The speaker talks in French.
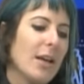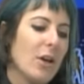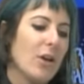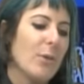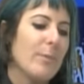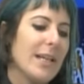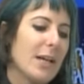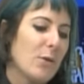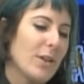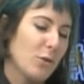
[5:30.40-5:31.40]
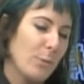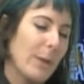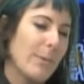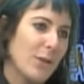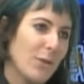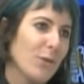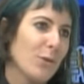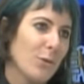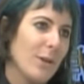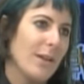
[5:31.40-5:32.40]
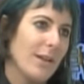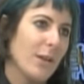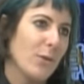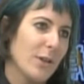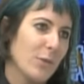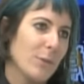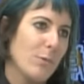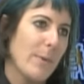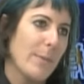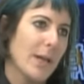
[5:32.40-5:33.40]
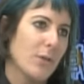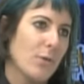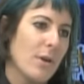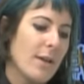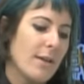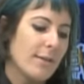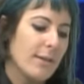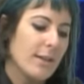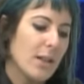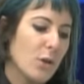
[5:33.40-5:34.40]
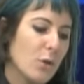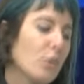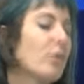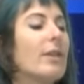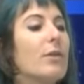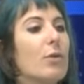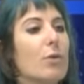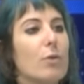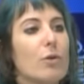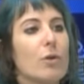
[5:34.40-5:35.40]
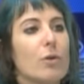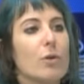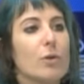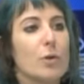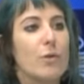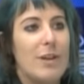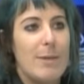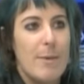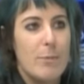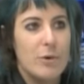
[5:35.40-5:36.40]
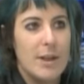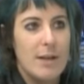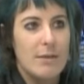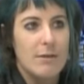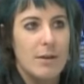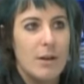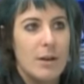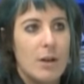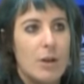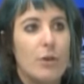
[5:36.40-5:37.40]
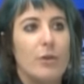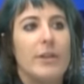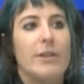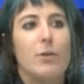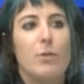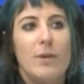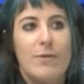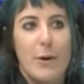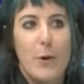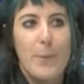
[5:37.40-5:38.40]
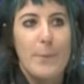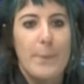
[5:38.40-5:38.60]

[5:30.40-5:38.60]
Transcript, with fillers: Euh, mais la collection permanente, ce sont les, la collection des poupées perdues. C'est-à-dire que d'une année sur l'autre, je fais les mêmes modèles dans des tissus différents.